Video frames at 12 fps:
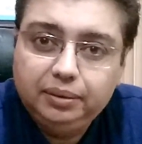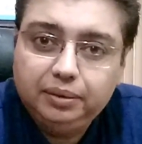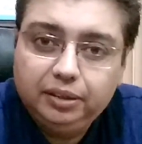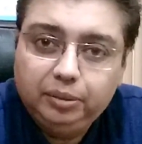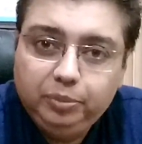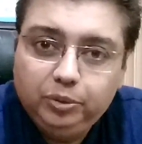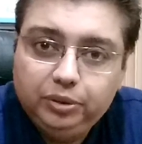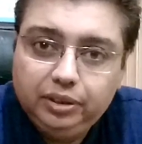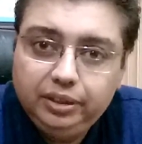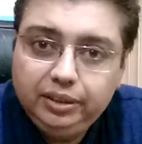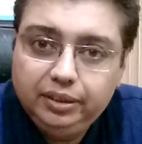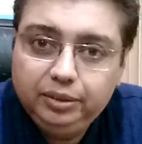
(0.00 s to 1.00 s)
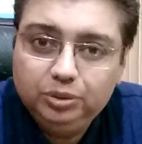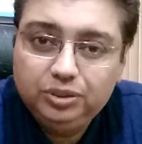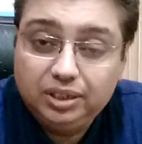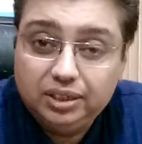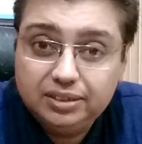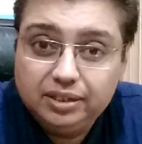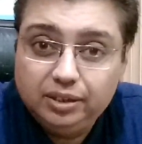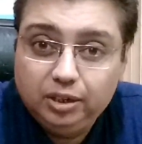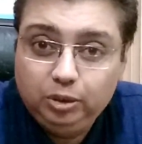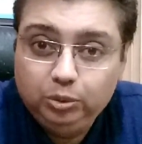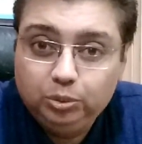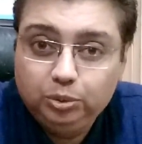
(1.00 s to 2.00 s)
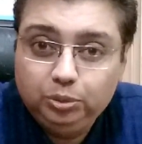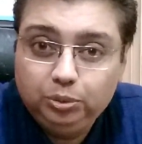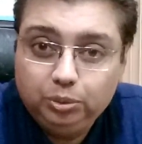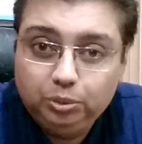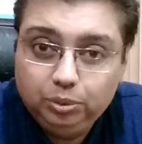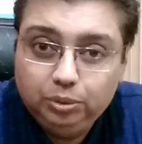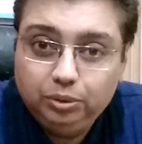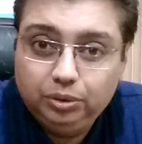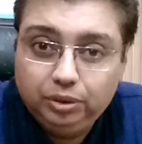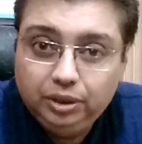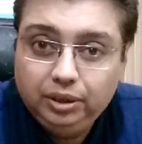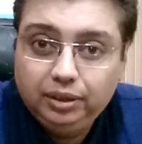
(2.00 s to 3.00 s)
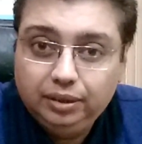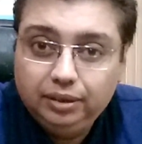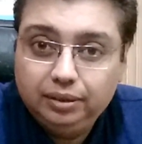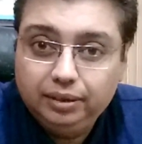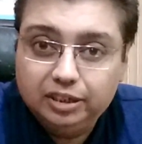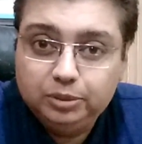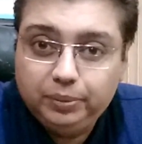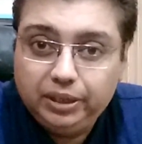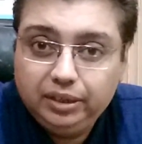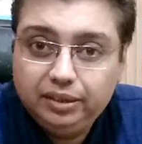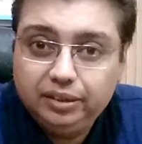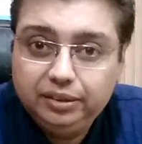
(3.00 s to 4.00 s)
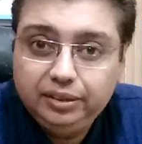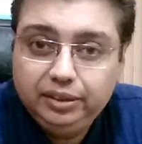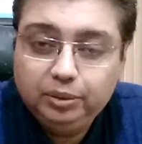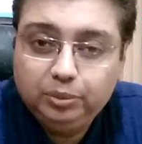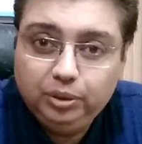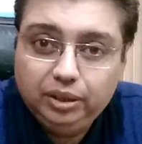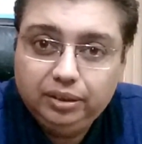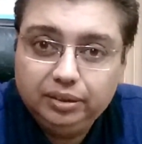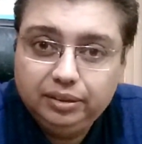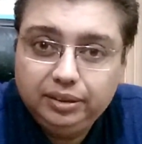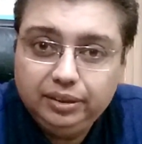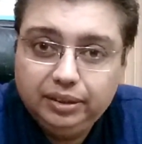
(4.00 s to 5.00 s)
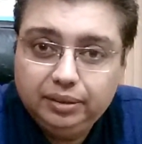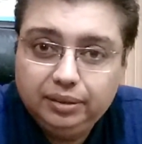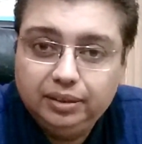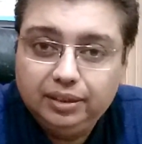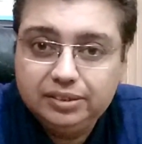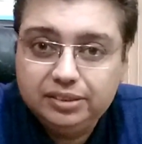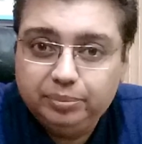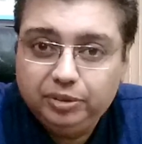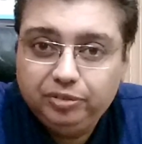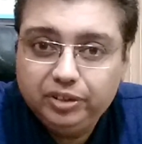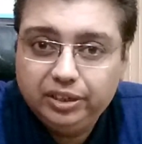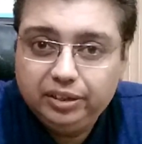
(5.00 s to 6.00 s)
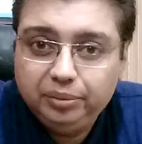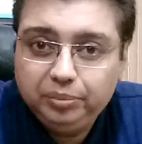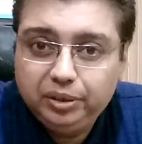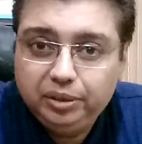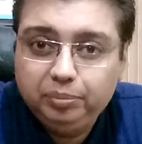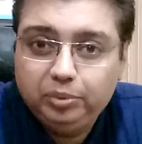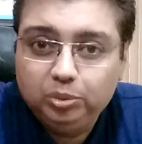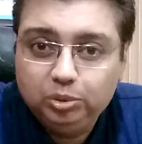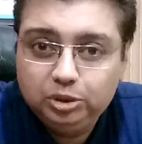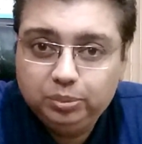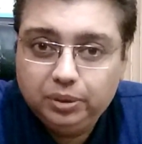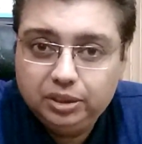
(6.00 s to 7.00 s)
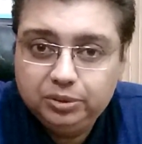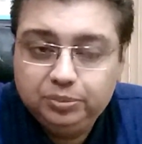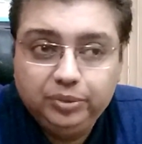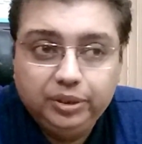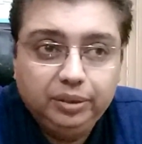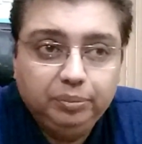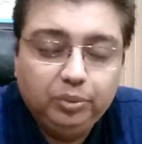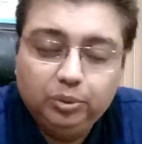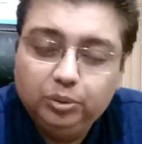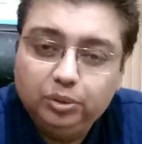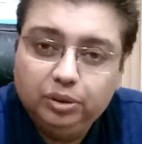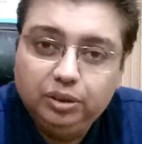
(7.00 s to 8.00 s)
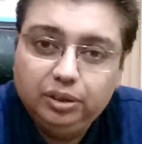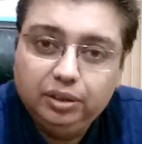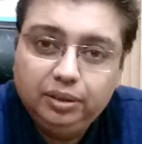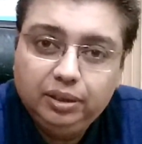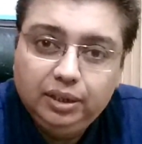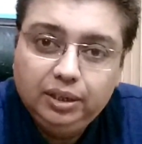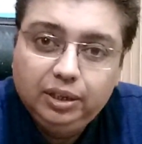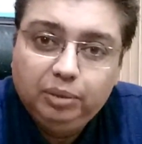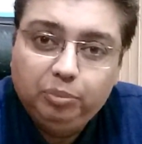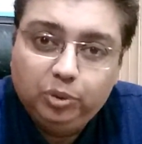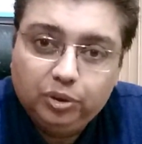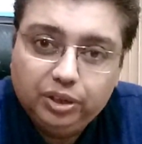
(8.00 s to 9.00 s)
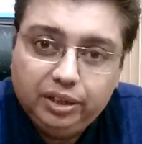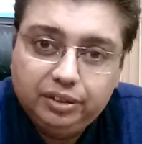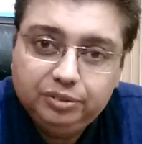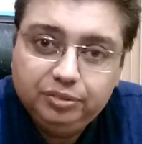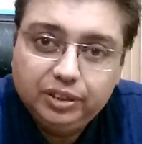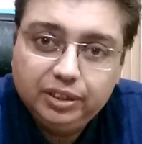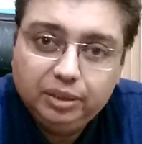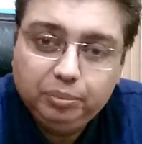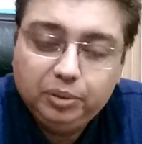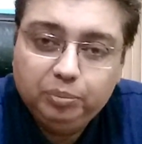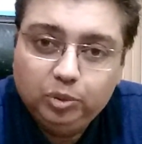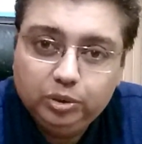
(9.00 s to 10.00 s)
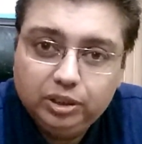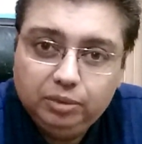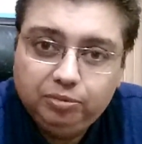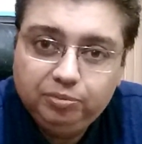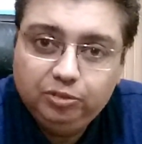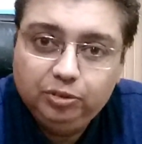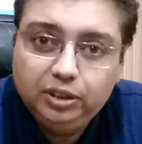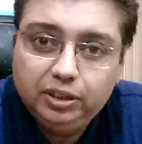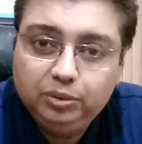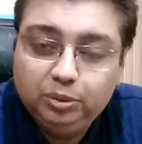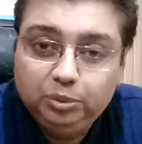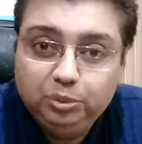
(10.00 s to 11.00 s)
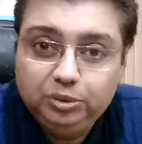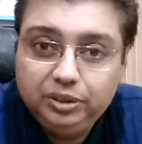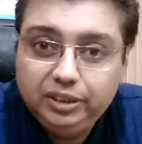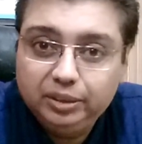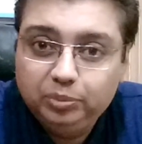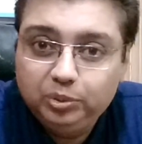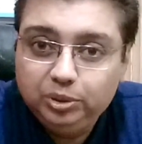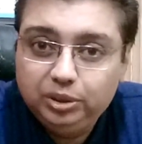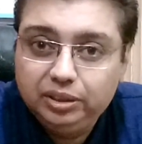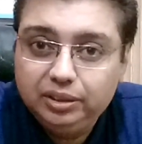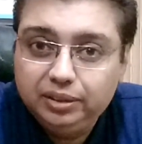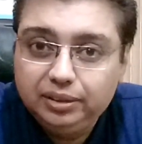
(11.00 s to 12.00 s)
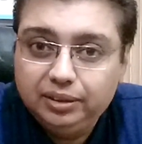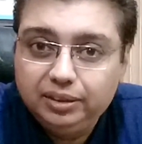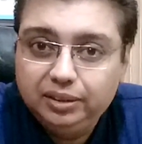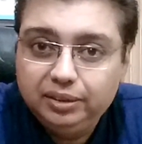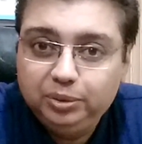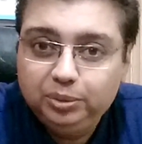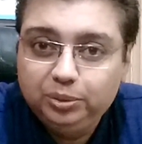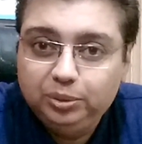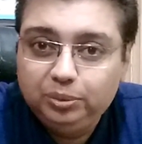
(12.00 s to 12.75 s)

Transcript: टर्ब्यूटालीन है जो सांस की नालियों को एक्सपेंड करती है खुला रखती है अस्थमा वगैरह में ब्रोंकोसफाज में ब्रों ब्रोंकाइटिस वगैरह में बहुत हेल्पफुल है और दूसरी एक बहुत जो